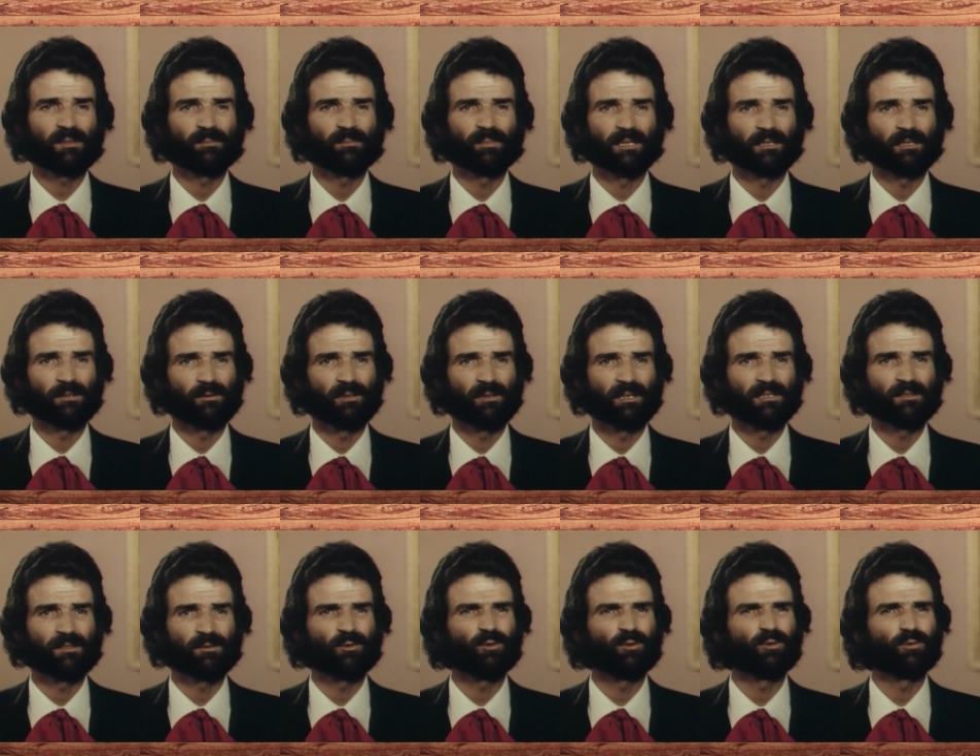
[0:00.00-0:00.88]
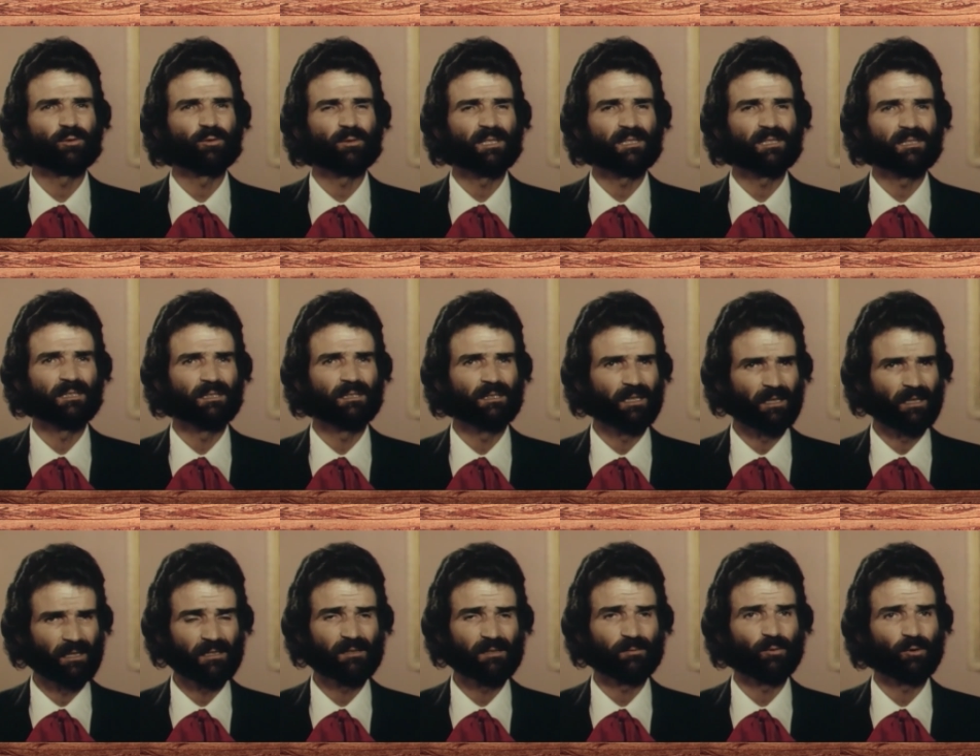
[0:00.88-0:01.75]
que rechaza el
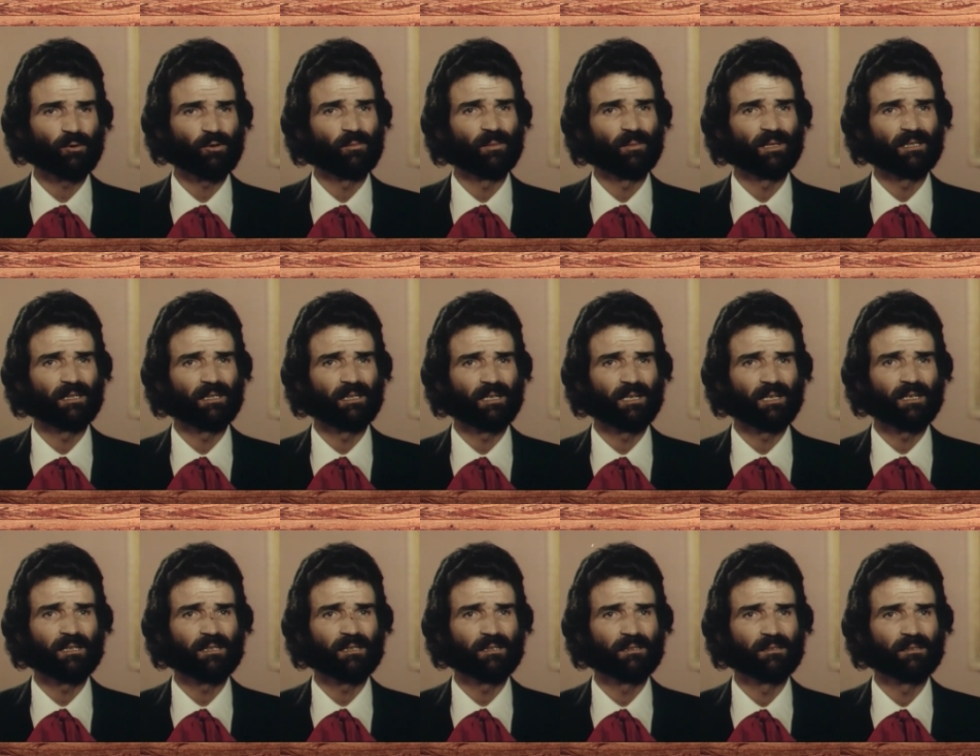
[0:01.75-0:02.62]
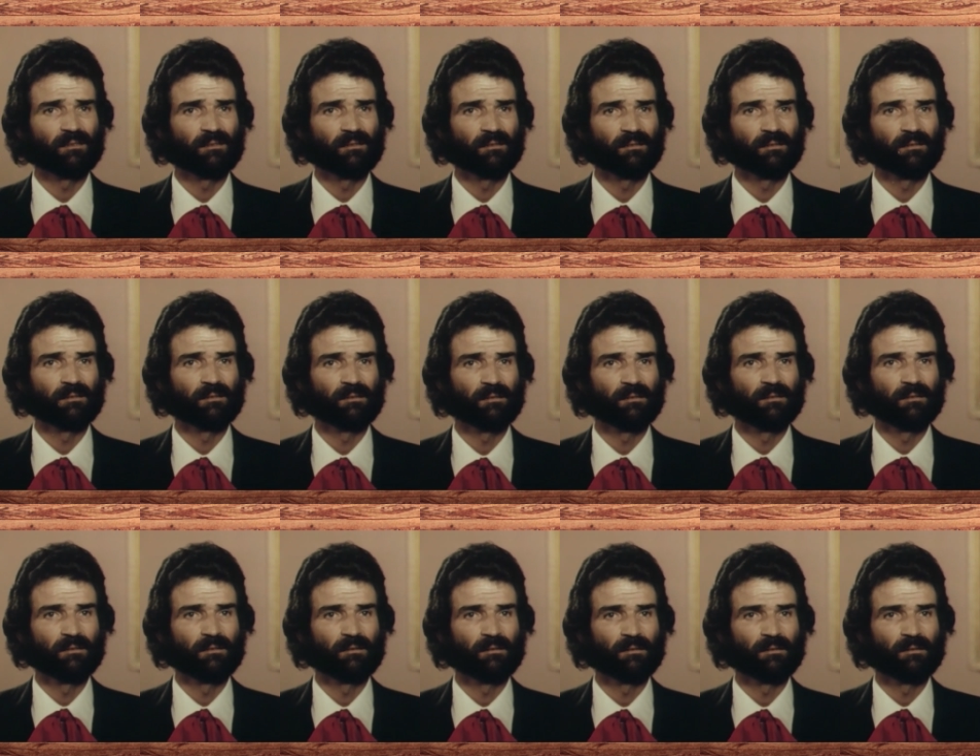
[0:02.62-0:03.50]
clasismo, el racismo y las
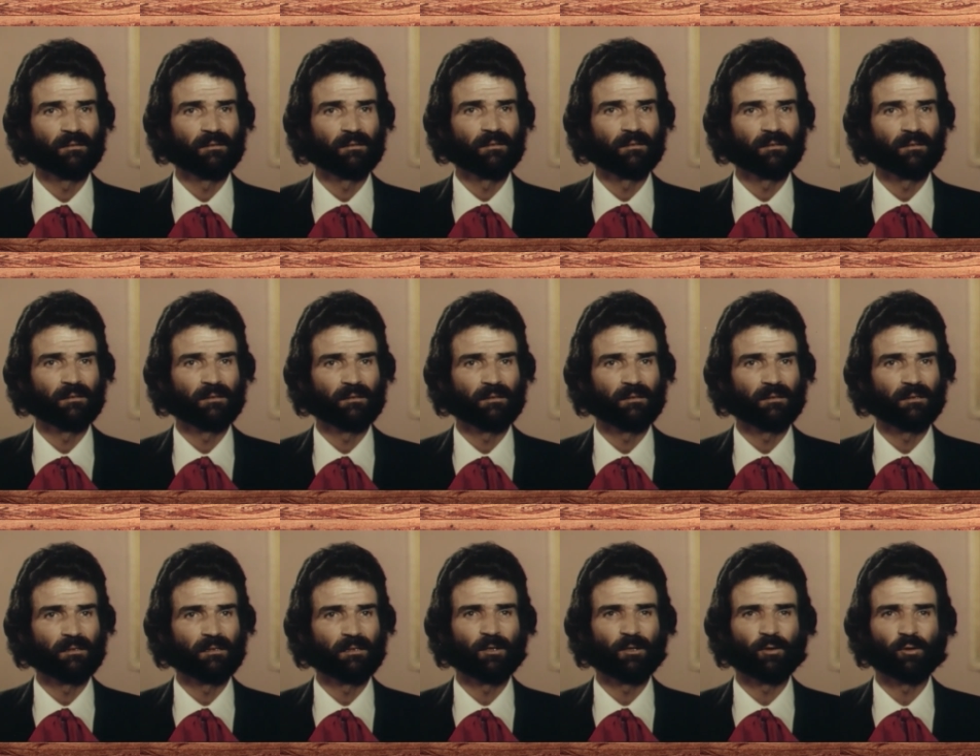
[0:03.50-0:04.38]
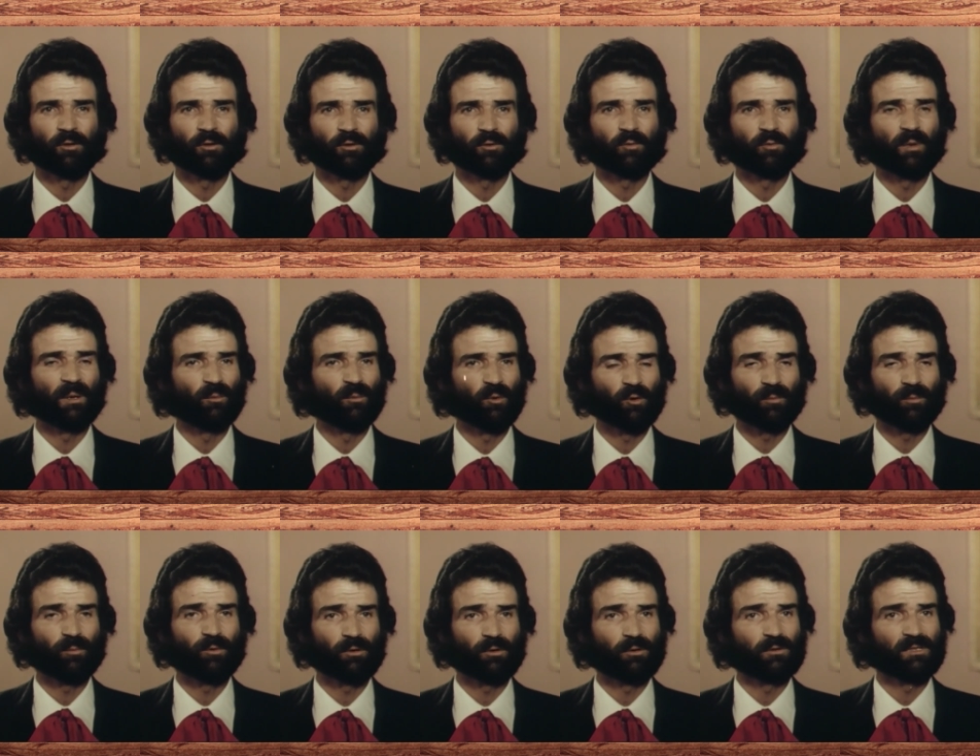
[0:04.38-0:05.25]
injusticias sociales. Y
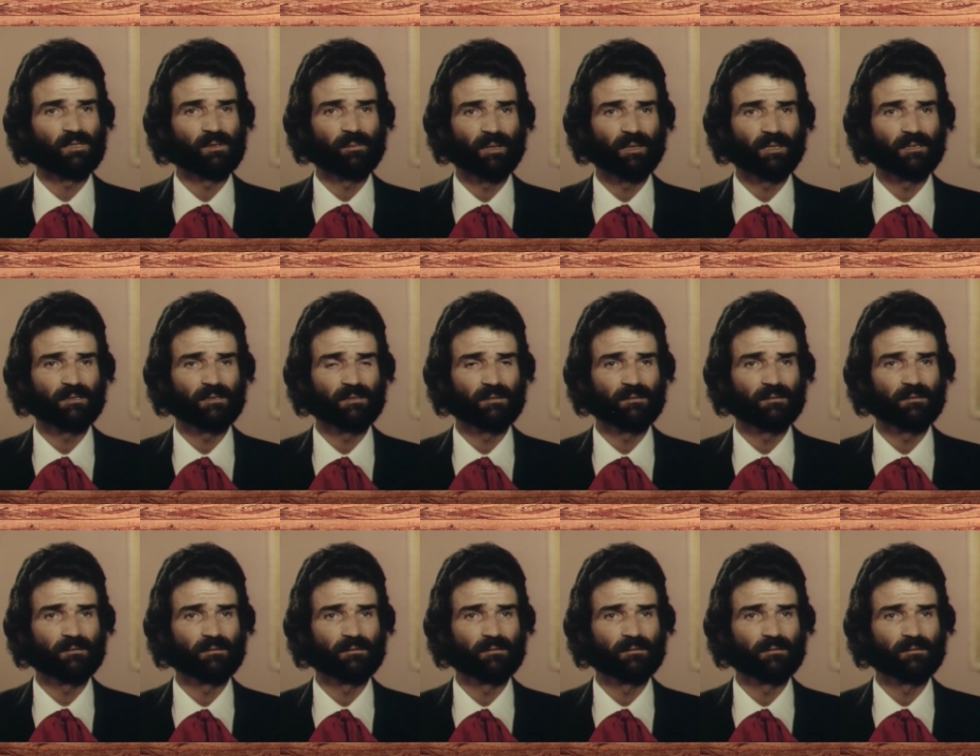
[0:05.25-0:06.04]
su famoso error